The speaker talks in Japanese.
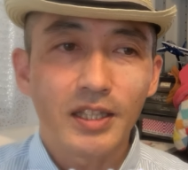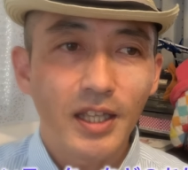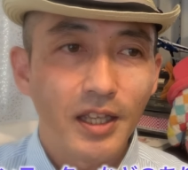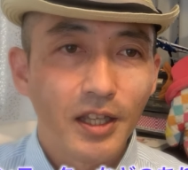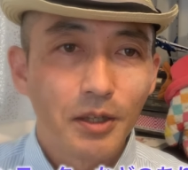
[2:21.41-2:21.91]

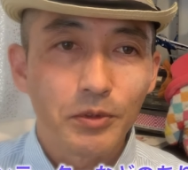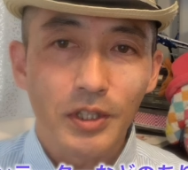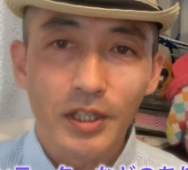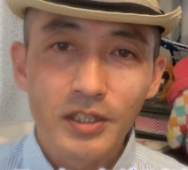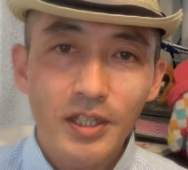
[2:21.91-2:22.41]
ねもう
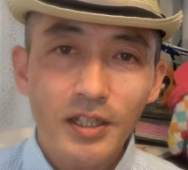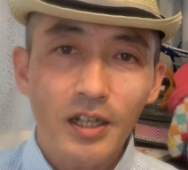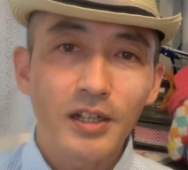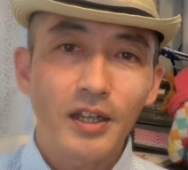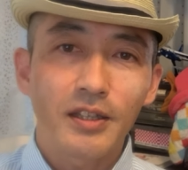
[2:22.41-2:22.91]
全然
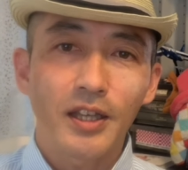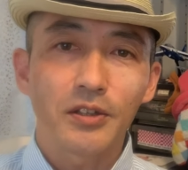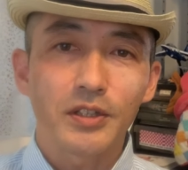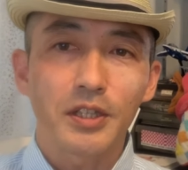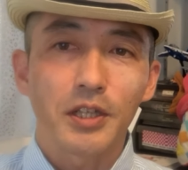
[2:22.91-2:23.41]
関係ない
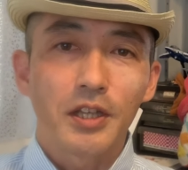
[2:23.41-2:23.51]
のに